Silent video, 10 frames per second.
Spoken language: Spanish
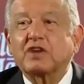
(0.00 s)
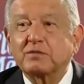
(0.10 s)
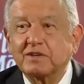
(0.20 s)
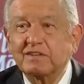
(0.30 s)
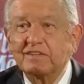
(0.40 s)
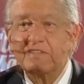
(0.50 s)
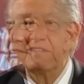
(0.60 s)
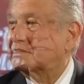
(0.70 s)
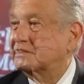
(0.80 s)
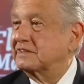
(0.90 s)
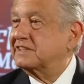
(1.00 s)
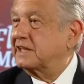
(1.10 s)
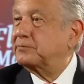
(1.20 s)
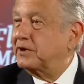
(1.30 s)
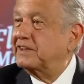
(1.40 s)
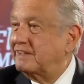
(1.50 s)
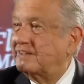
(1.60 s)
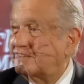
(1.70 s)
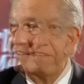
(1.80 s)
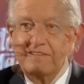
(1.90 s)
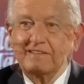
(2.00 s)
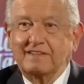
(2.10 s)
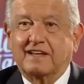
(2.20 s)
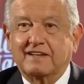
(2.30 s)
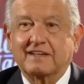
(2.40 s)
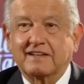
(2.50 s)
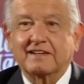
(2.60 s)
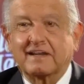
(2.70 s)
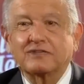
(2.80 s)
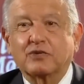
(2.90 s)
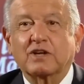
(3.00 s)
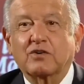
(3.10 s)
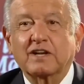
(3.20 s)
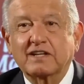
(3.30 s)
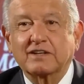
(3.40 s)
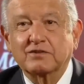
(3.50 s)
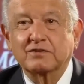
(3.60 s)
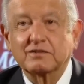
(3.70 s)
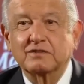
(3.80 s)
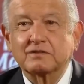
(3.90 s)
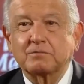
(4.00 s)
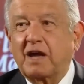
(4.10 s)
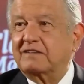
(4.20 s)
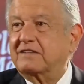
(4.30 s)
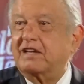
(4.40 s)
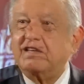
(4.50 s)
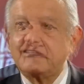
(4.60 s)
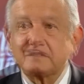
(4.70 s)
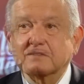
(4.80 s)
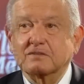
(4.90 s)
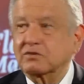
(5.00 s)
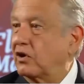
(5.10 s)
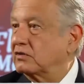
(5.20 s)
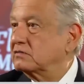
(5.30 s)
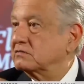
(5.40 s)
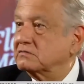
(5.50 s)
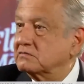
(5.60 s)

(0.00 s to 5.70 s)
sabe? Y se le puede dar a tole con el dedo. Basta con